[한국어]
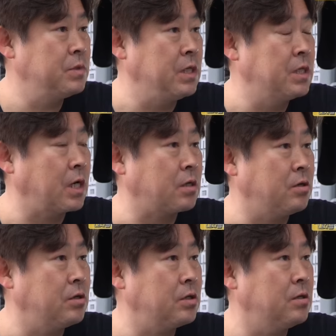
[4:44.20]

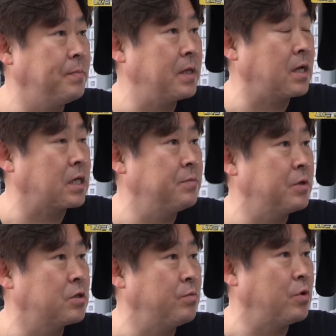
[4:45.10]
인젝터를 빼다
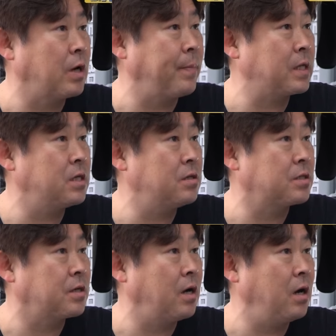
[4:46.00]
끼면서 뭔가
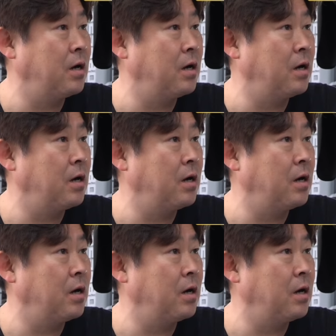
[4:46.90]
빠뜨렸을까?